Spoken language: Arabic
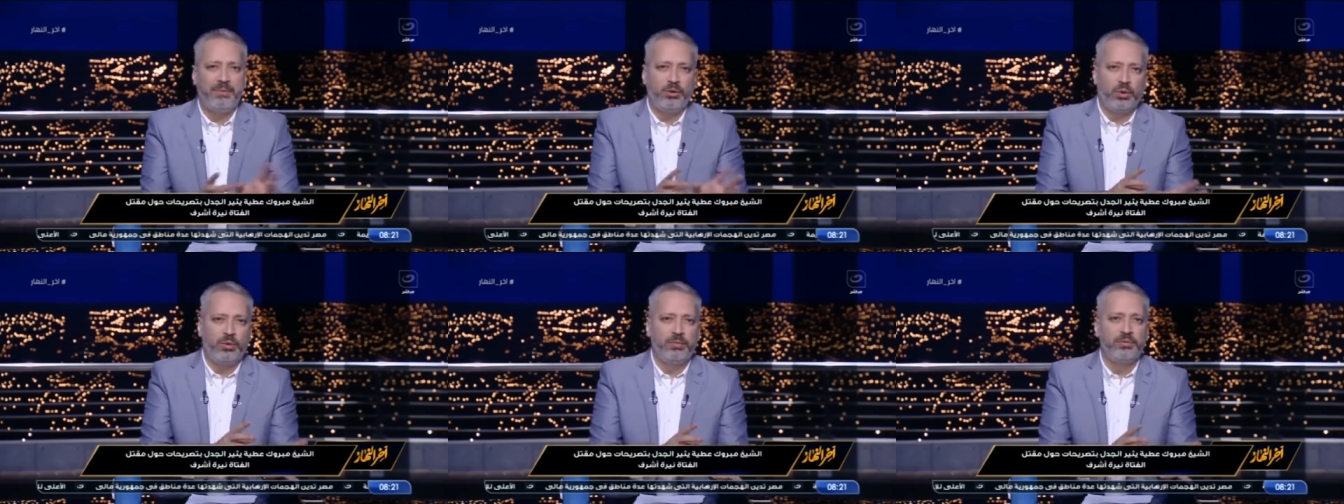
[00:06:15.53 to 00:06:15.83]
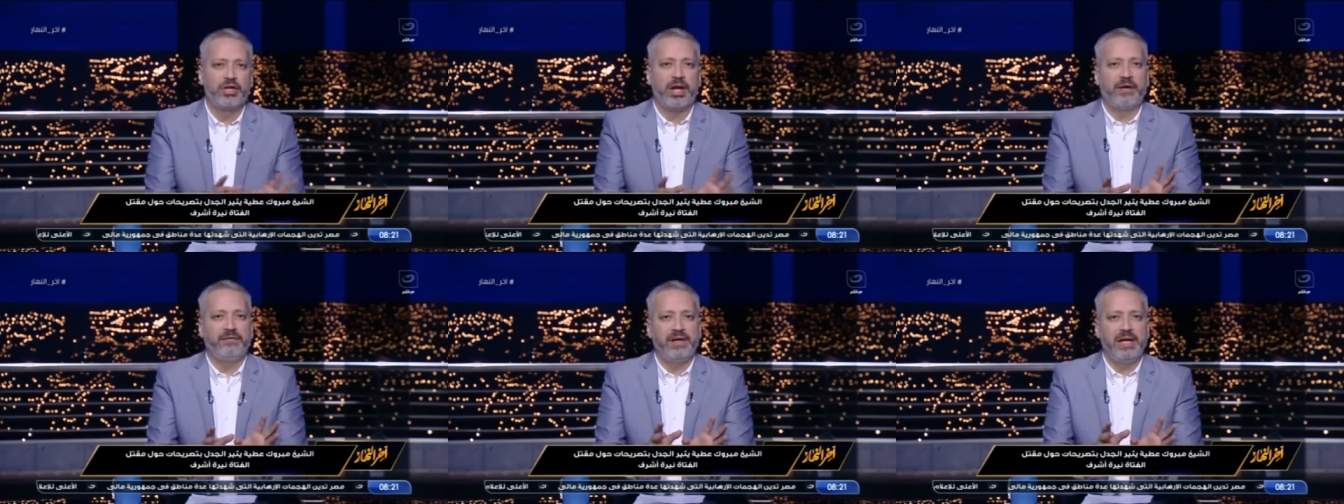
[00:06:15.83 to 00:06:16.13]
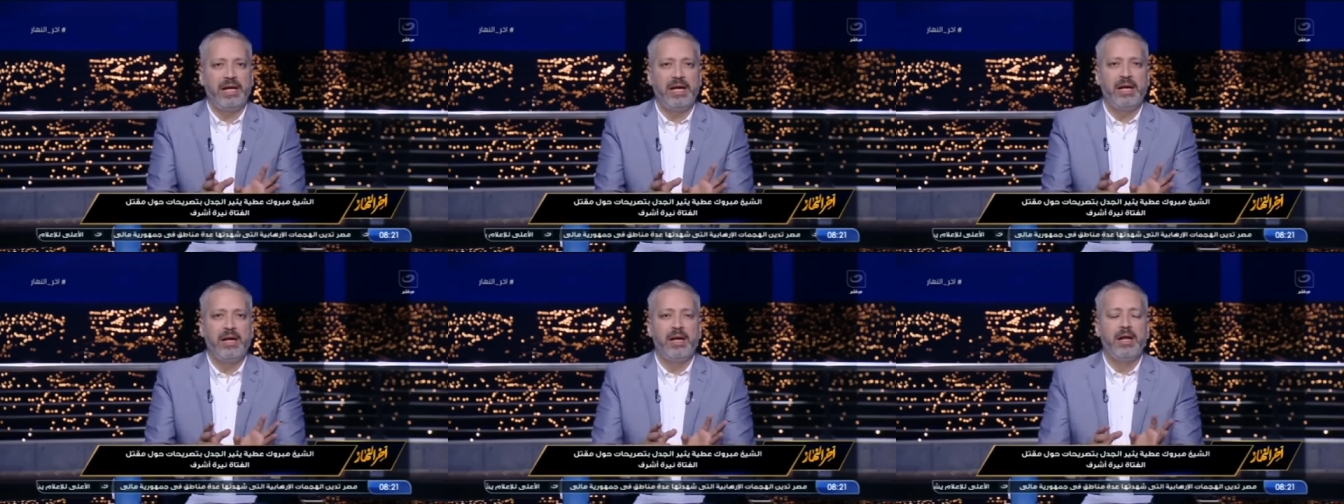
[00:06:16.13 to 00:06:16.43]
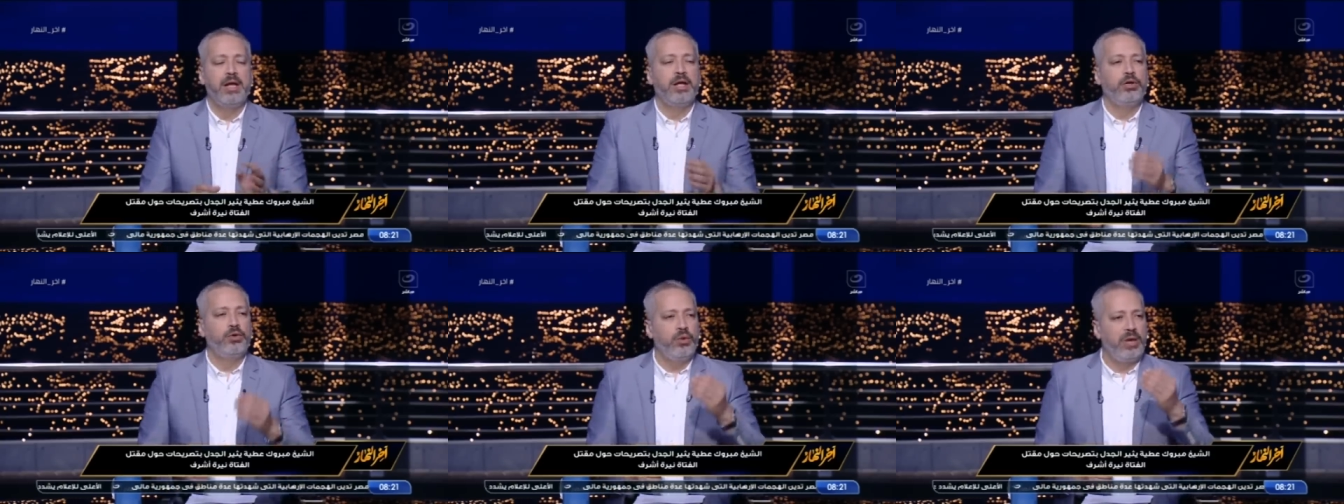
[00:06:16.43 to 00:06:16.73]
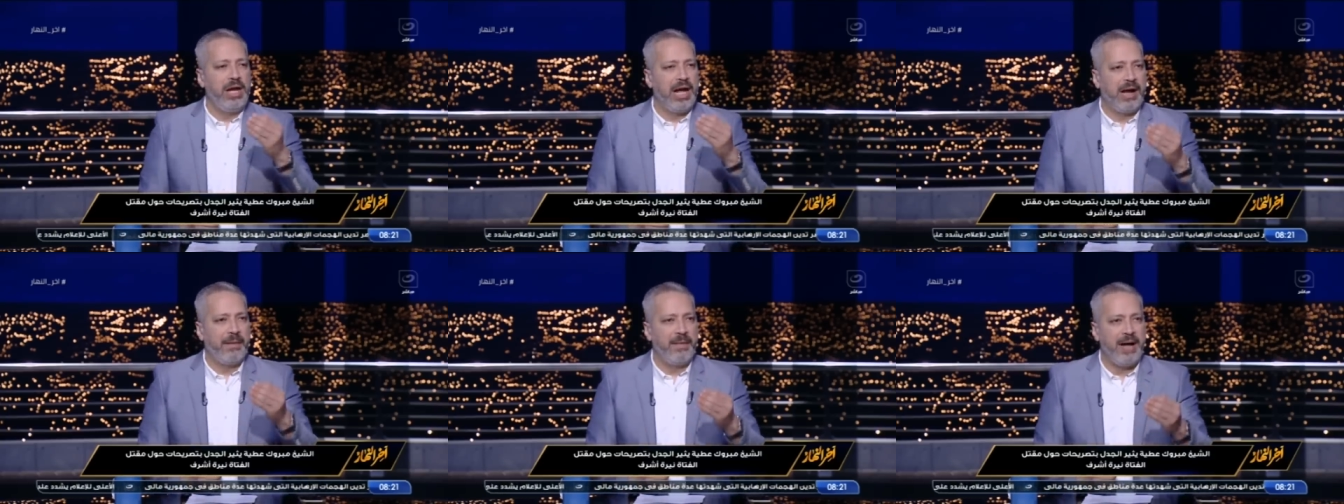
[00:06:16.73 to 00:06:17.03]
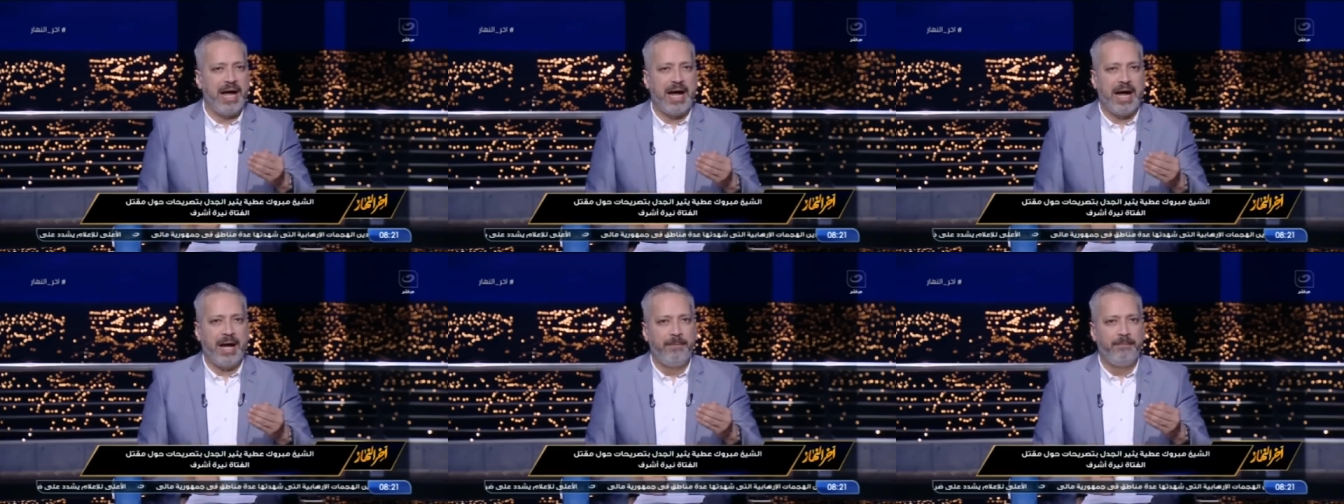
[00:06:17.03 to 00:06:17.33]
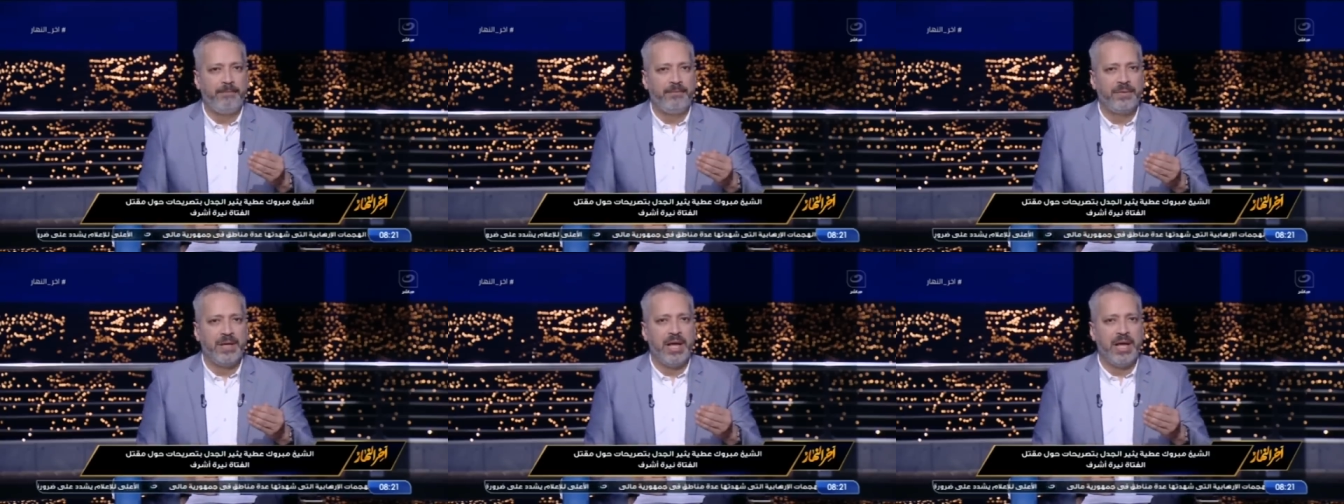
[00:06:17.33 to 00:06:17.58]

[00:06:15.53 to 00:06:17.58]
بدون مش عارف ايه تقول يا جماعه